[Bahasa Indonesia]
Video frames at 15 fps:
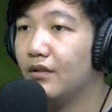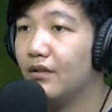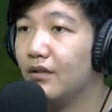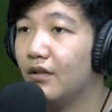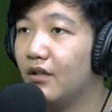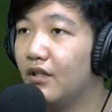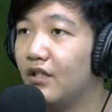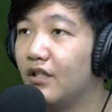
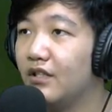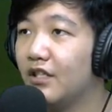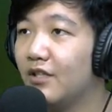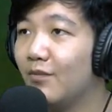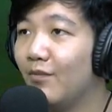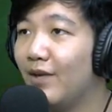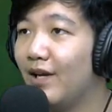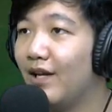Oh the
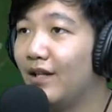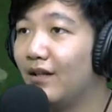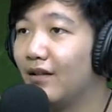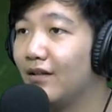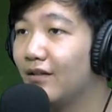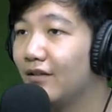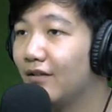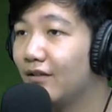smell.
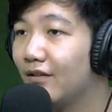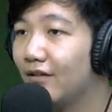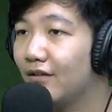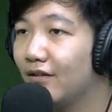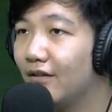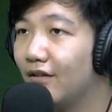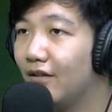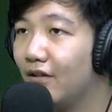
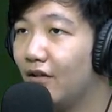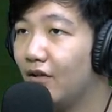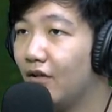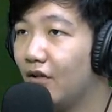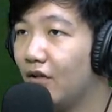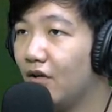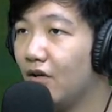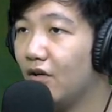
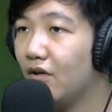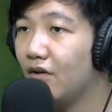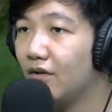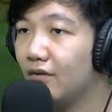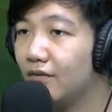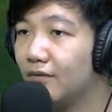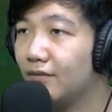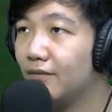Uhuh.
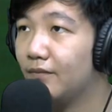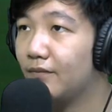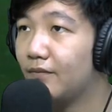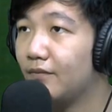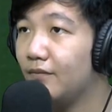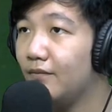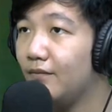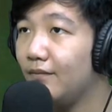
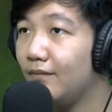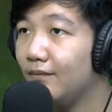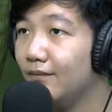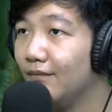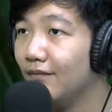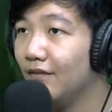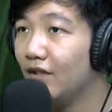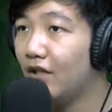
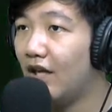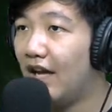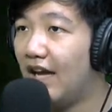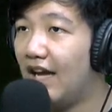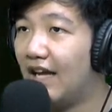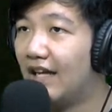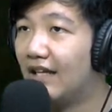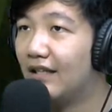
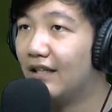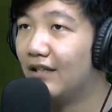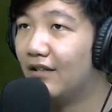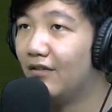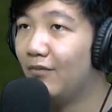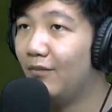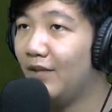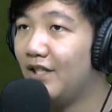Ah,
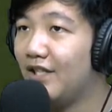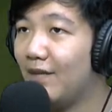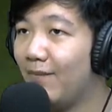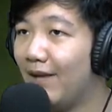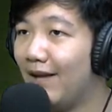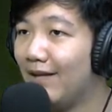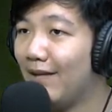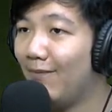please nyampe
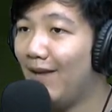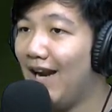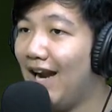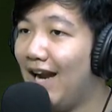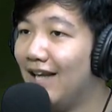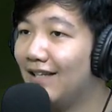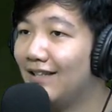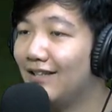nyampe.
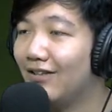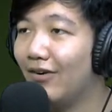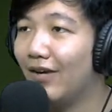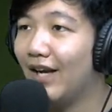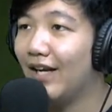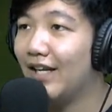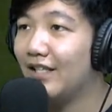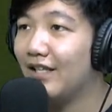
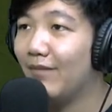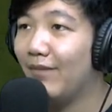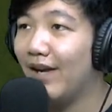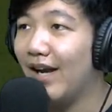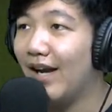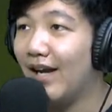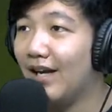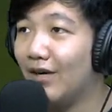Oke okay, nice nyampe
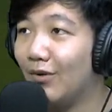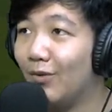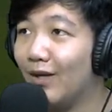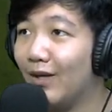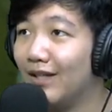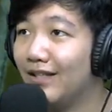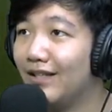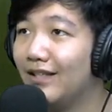ya good
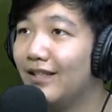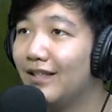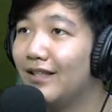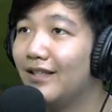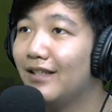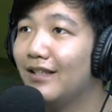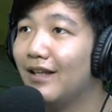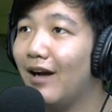one.
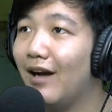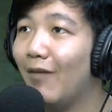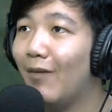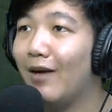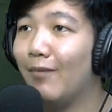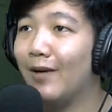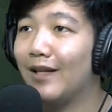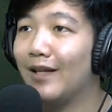Gak apa
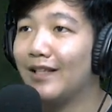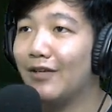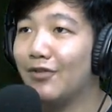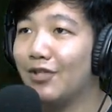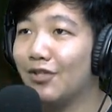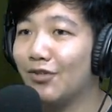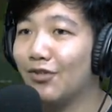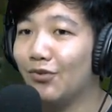gak apa kita nggak
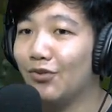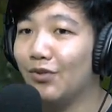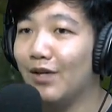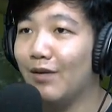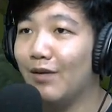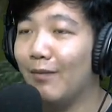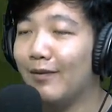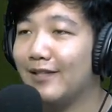usah kesono
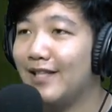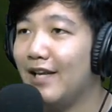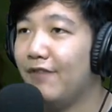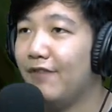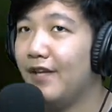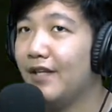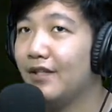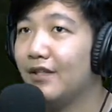juga gak apa apa.
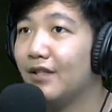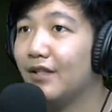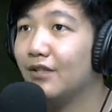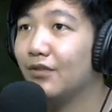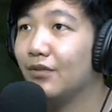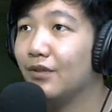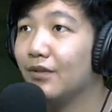Saving that's good.